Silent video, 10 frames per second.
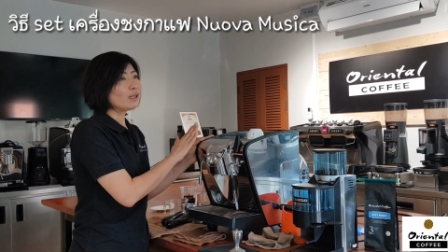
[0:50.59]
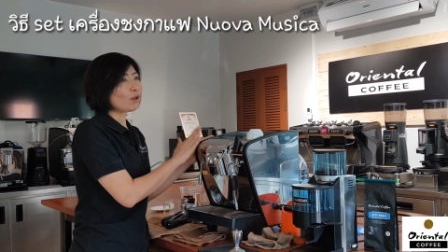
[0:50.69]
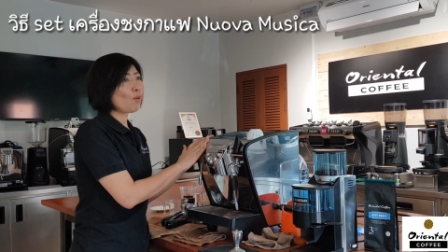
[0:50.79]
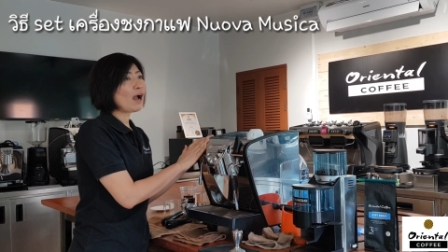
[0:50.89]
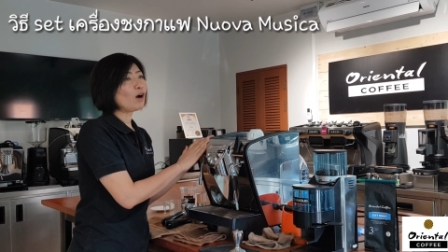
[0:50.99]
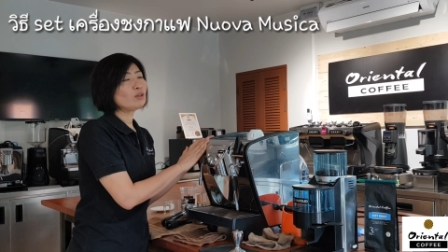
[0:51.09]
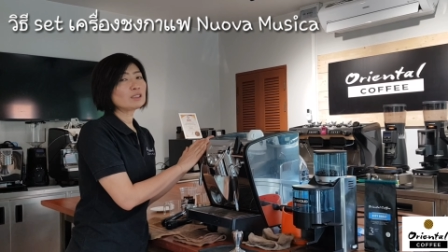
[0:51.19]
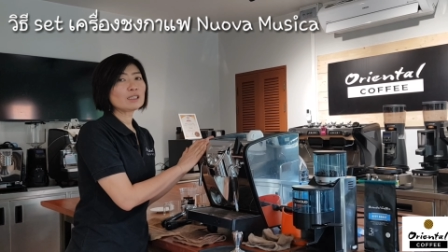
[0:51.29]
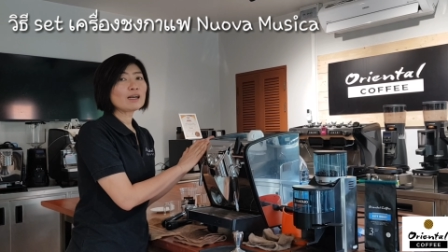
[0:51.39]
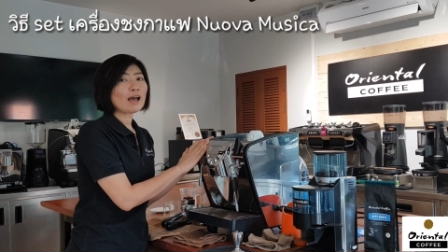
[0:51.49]
แต่ว่าเอาจ
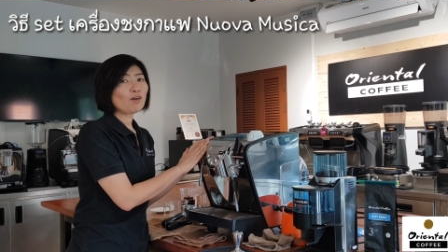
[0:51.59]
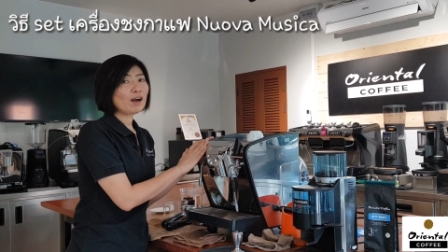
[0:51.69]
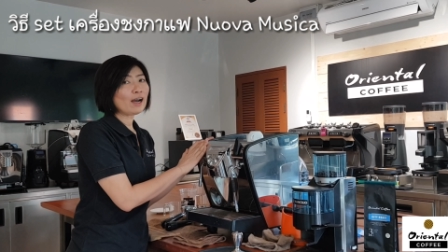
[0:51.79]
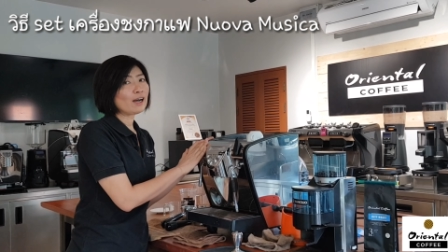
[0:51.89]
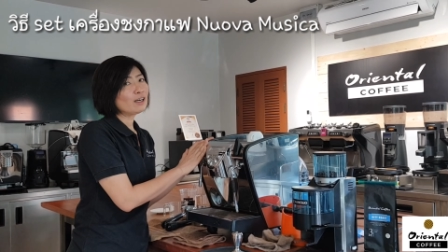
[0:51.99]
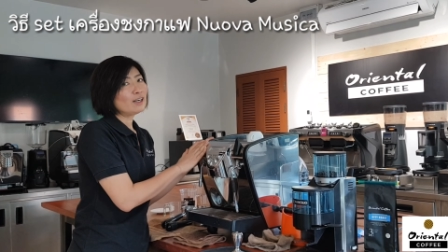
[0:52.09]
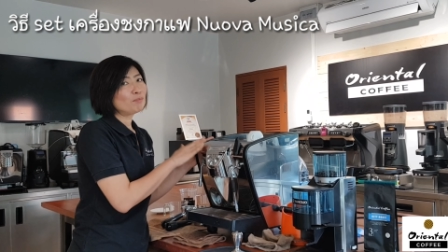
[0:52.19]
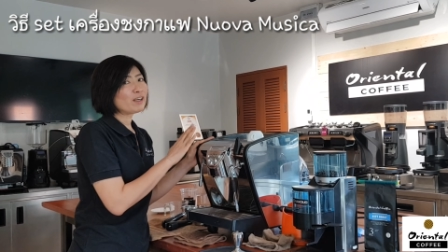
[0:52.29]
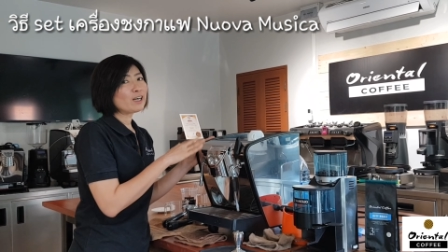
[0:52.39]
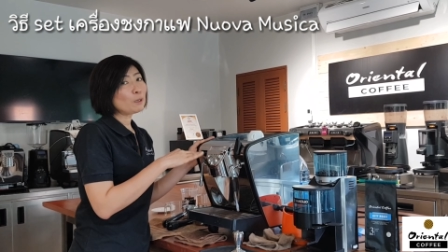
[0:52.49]
ริงๆแล้วค่ะ
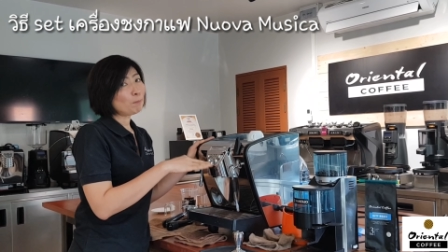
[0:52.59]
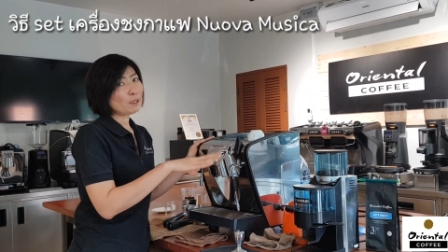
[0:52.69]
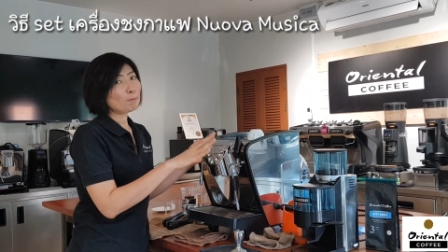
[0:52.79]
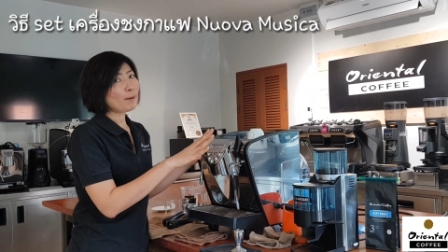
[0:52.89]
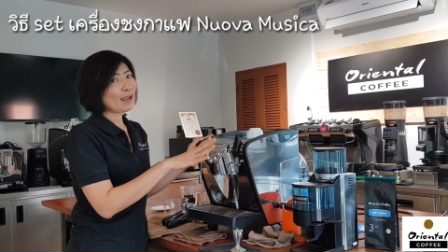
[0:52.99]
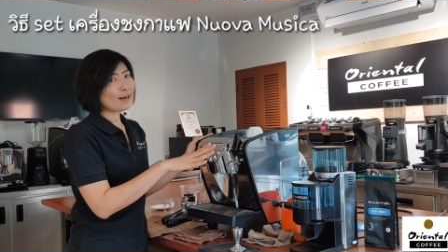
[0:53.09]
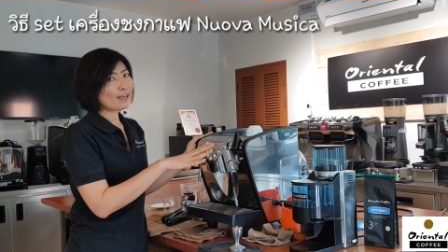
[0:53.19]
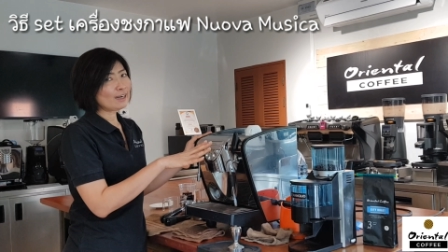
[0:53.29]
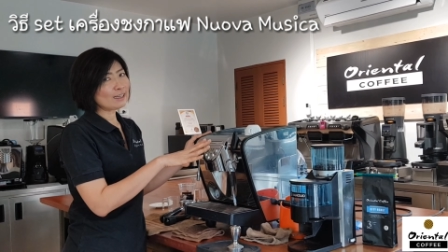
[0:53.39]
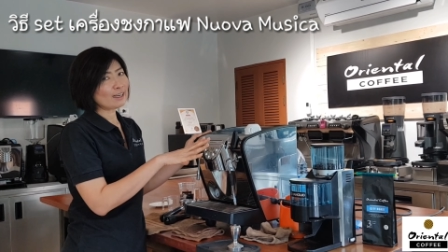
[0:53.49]
ไม่เคยเปลี่ยนแปลงอะ
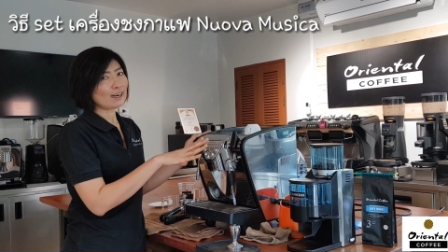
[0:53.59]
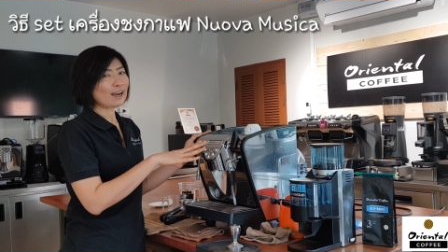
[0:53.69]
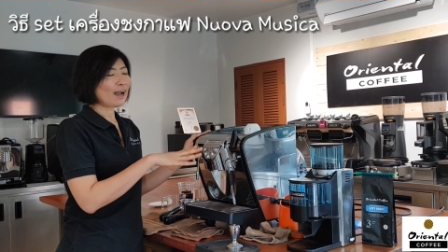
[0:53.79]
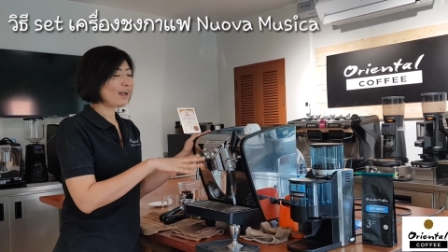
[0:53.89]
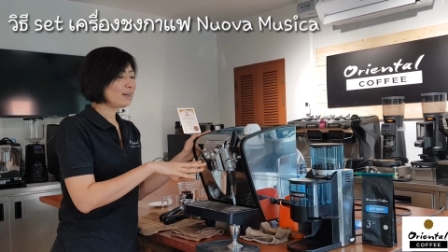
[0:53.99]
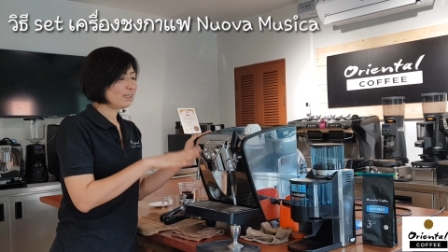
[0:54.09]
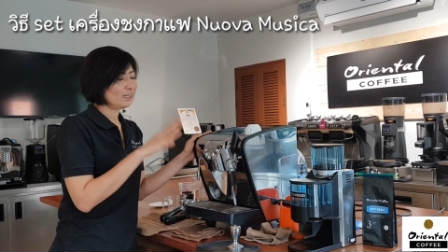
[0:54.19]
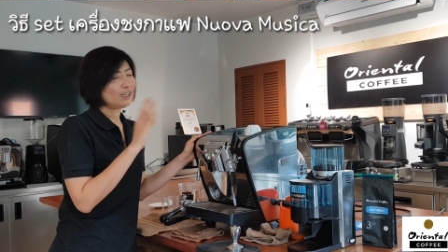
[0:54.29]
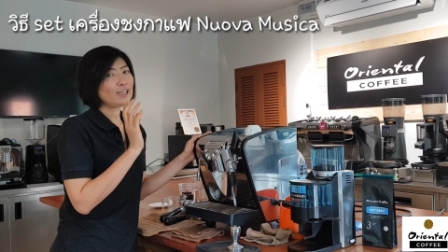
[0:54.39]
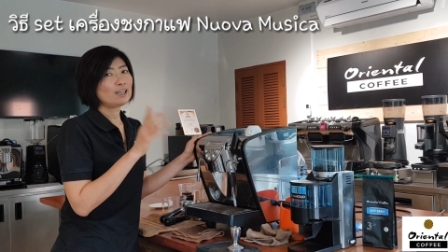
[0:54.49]
ไรเลยนะคะ
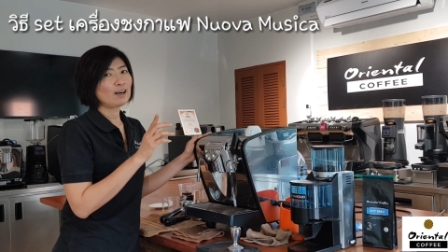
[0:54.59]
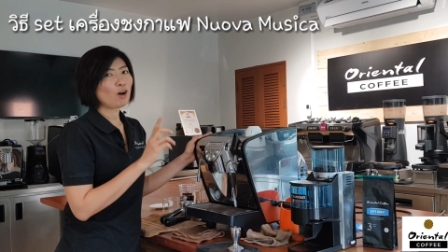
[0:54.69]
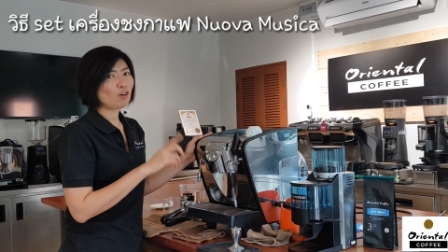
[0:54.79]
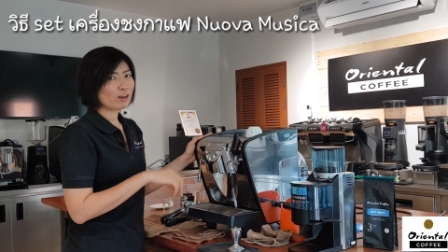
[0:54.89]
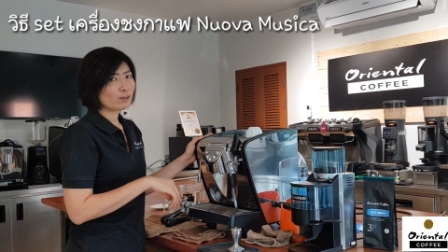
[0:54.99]
ทีนี้เดี๋ยวเรา